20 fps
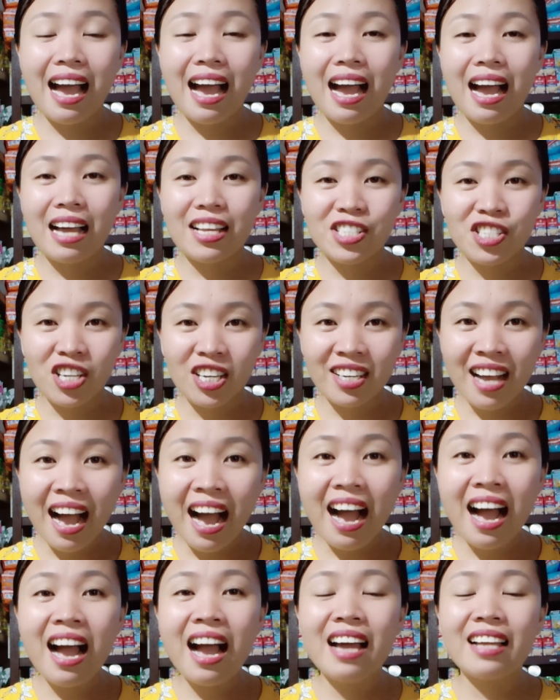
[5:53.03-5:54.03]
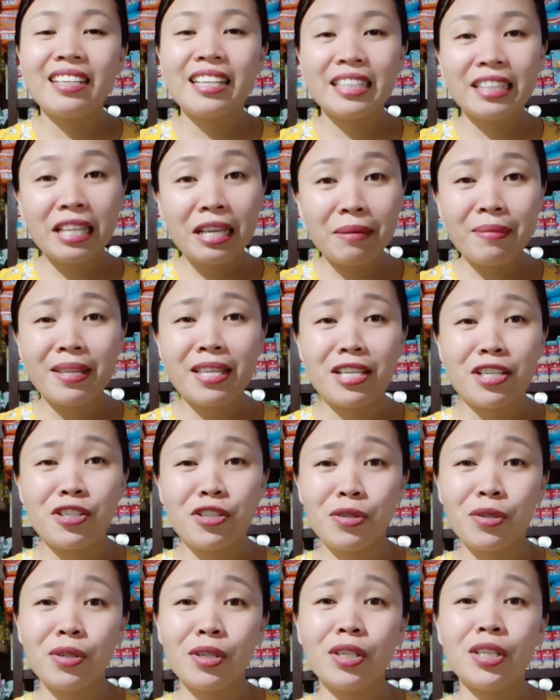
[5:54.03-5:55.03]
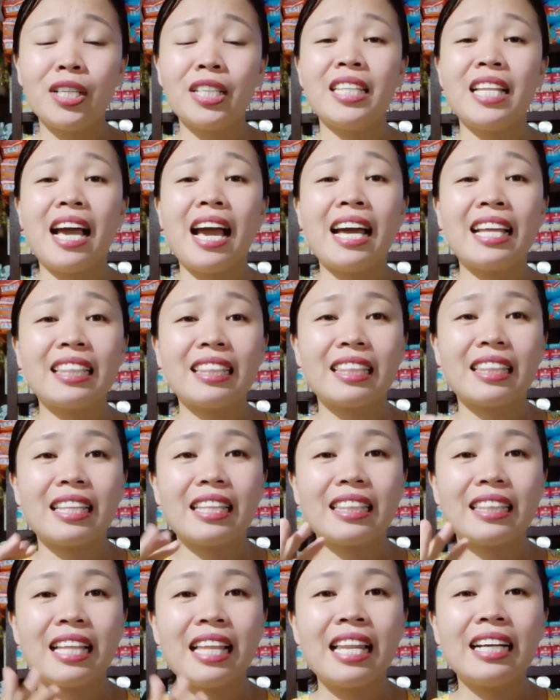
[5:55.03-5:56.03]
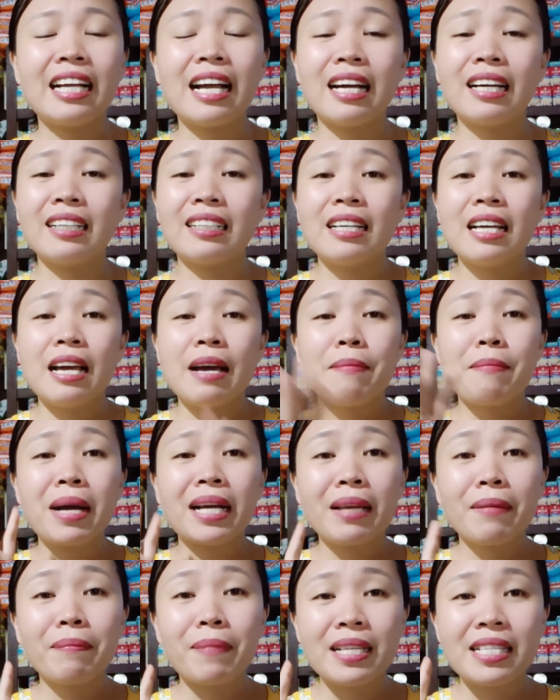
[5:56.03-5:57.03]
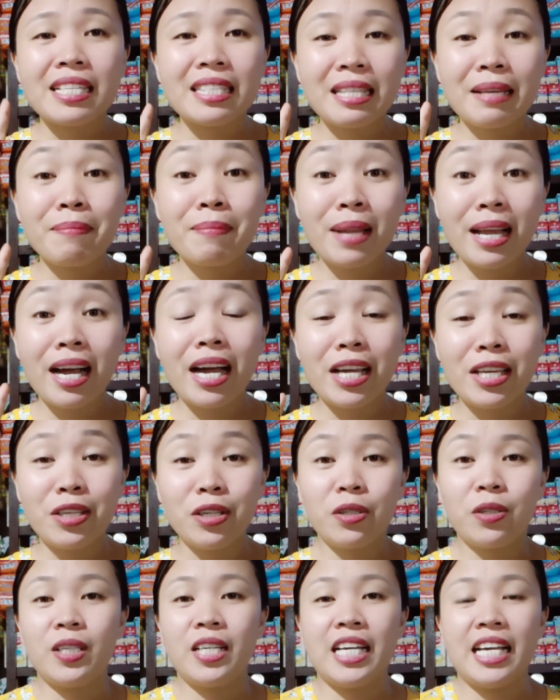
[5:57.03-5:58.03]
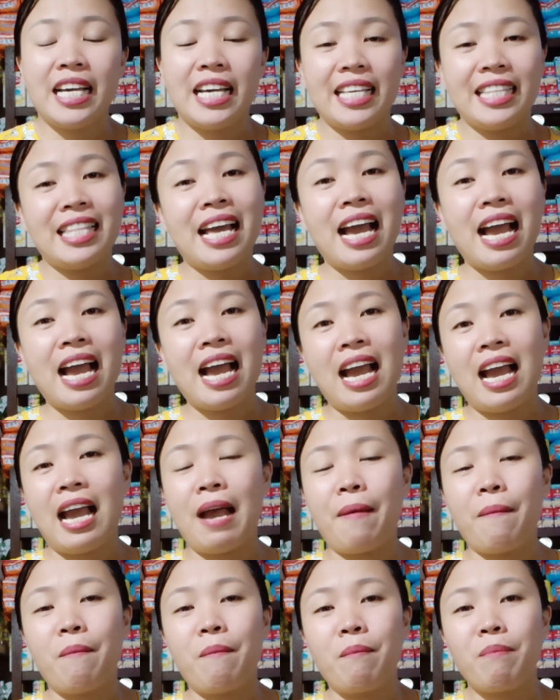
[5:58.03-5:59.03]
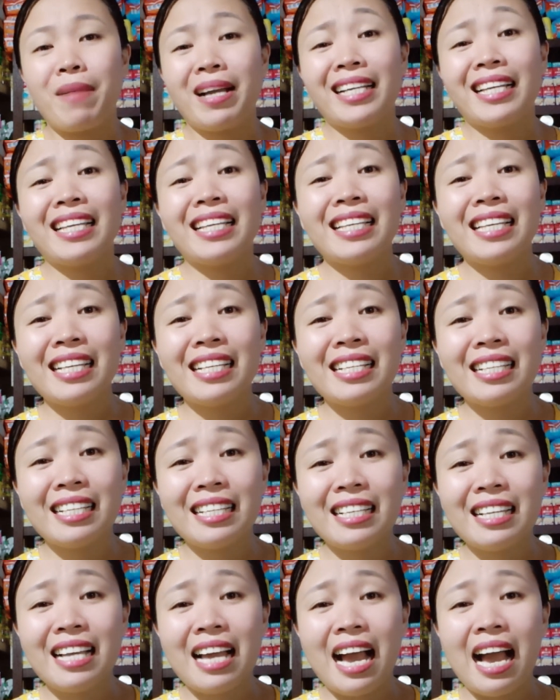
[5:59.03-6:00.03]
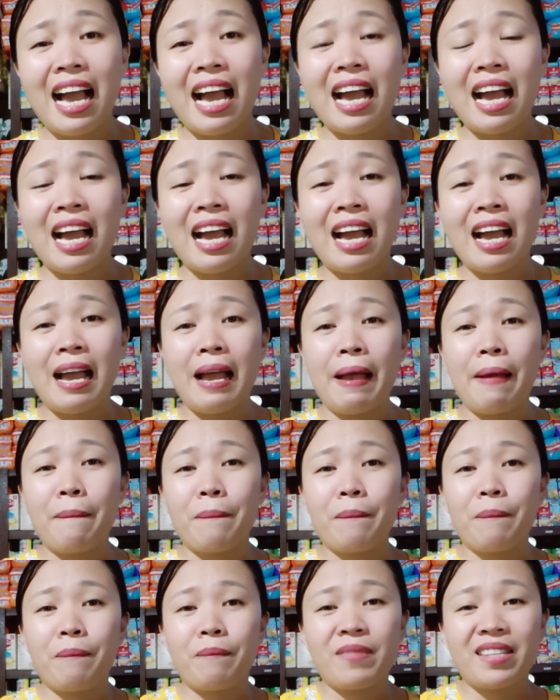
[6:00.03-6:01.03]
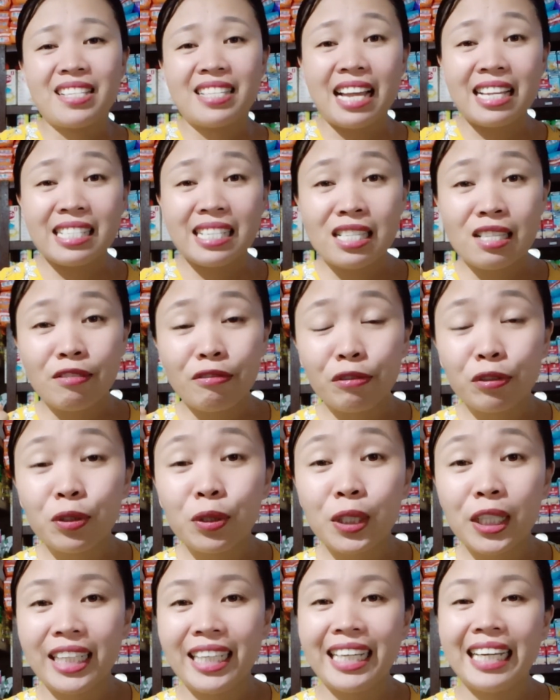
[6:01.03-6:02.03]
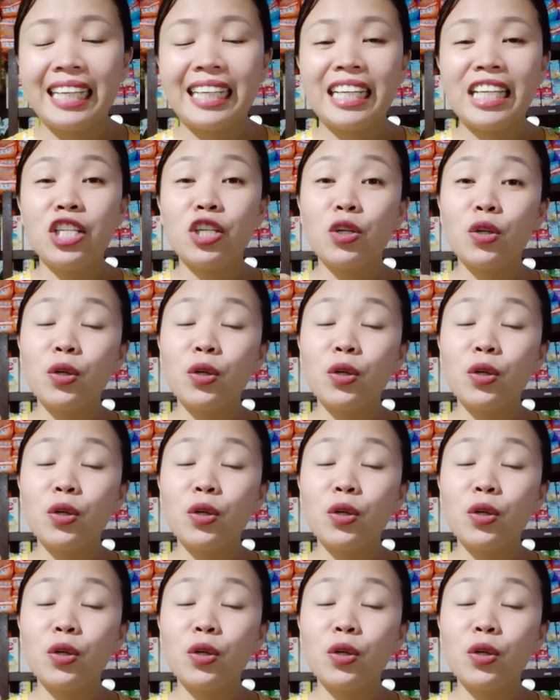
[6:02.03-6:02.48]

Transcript: tiyaga, determinasyon, at talagang maging positive lang kayo na magiging uh, successful yung iyong